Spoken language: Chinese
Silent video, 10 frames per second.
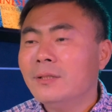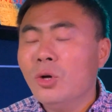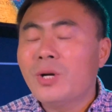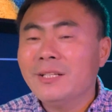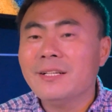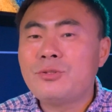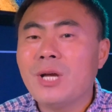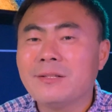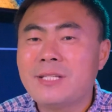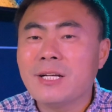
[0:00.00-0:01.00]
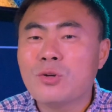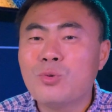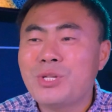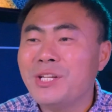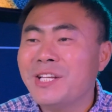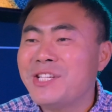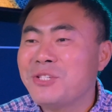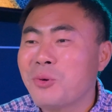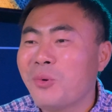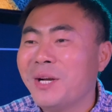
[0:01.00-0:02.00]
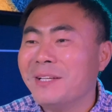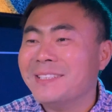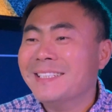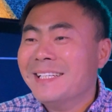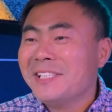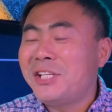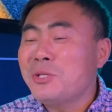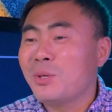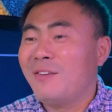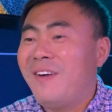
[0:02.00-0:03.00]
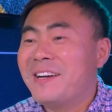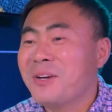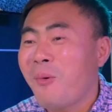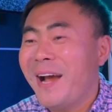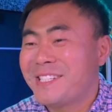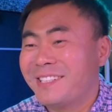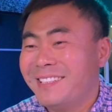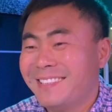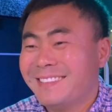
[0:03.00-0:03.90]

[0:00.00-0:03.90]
有可能就像这个故事里那些中国人记住了，反而是坏事。